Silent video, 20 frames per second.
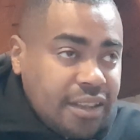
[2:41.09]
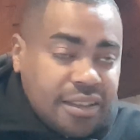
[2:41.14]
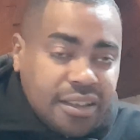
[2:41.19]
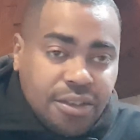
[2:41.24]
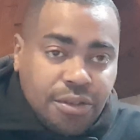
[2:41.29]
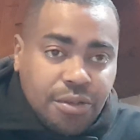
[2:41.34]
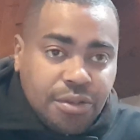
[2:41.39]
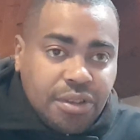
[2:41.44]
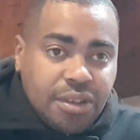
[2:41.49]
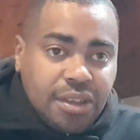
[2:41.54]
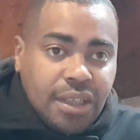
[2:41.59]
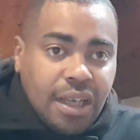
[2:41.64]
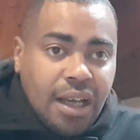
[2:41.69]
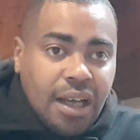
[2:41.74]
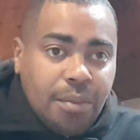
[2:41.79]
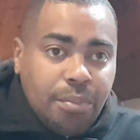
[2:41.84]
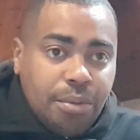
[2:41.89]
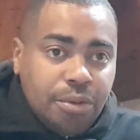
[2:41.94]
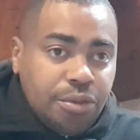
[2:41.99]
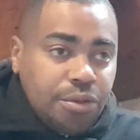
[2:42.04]
Il s'est senti
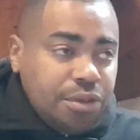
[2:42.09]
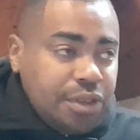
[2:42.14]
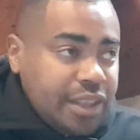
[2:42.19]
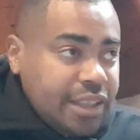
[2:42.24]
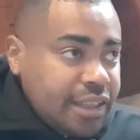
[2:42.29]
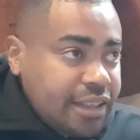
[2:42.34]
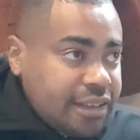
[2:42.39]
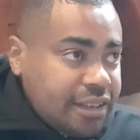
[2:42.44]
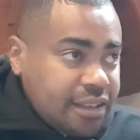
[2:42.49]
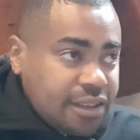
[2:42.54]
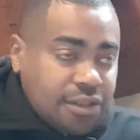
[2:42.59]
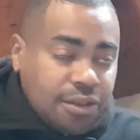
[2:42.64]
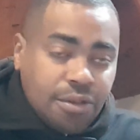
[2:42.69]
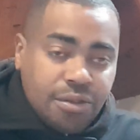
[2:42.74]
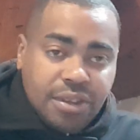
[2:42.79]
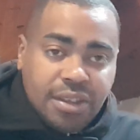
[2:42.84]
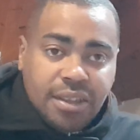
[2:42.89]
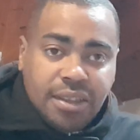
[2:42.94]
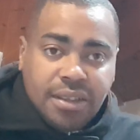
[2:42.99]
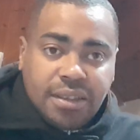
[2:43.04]
abandonné, il s'est
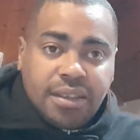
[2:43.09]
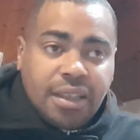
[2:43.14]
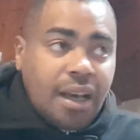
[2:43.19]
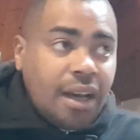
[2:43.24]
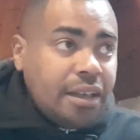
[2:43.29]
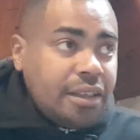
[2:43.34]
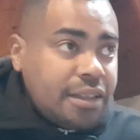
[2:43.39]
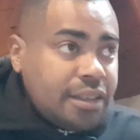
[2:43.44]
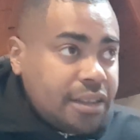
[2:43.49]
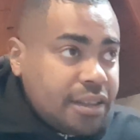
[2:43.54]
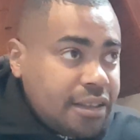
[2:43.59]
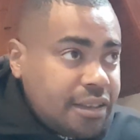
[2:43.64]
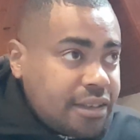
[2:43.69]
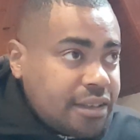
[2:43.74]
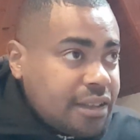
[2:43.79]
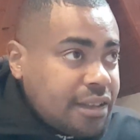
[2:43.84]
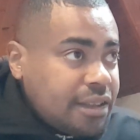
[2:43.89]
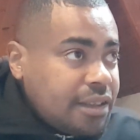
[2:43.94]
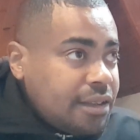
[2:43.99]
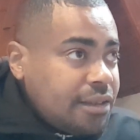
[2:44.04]
senti trahi, il
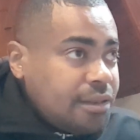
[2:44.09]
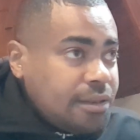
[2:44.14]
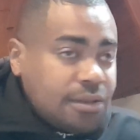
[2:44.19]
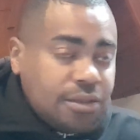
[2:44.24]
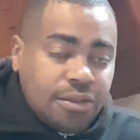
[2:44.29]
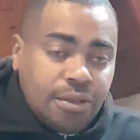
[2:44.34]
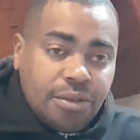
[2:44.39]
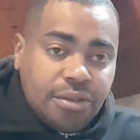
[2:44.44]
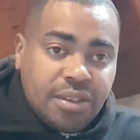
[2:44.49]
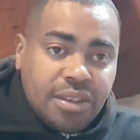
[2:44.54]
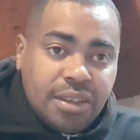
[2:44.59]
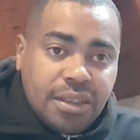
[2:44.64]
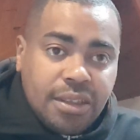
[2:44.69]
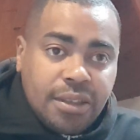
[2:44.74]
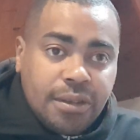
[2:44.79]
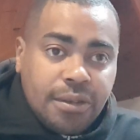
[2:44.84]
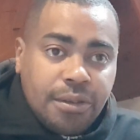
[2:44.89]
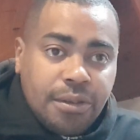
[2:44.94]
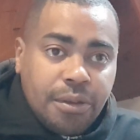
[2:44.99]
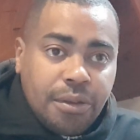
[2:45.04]
s'est euh,
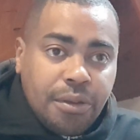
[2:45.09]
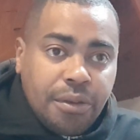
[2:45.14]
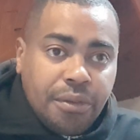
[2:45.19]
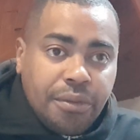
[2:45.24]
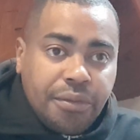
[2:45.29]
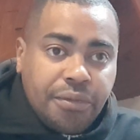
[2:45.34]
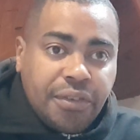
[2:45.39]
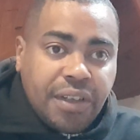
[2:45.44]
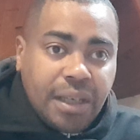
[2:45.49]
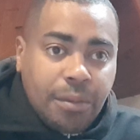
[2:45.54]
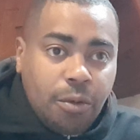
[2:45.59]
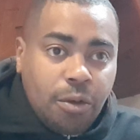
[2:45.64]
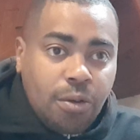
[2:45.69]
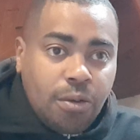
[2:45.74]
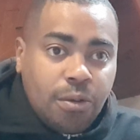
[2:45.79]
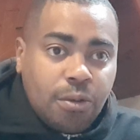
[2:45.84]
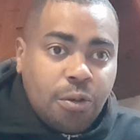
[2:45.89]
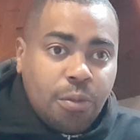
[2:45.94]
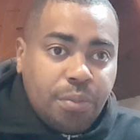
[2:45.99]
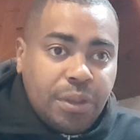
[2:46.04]
senti euh,
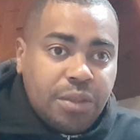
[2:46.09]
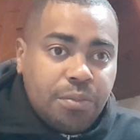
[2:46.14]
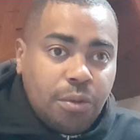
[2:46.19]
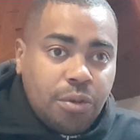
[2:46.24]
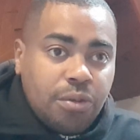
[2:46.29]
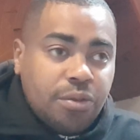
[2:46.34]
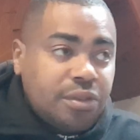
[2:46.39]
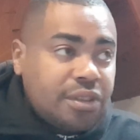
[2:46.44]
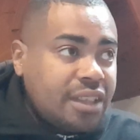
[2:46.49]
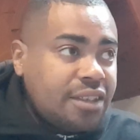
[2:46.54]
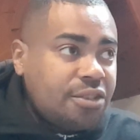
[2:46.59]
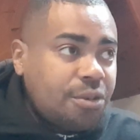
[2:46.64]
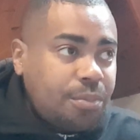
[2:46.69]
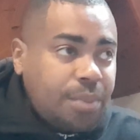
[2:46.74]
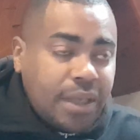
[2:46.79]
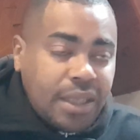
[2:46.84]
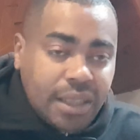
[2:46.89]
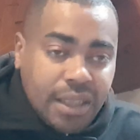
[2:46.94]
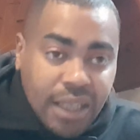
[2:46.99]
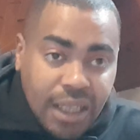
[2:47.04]
vraiment complètement
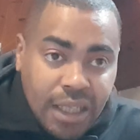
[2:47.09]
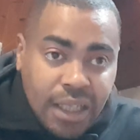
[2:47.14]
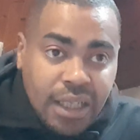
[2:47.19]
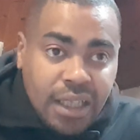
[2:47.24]
désemparé.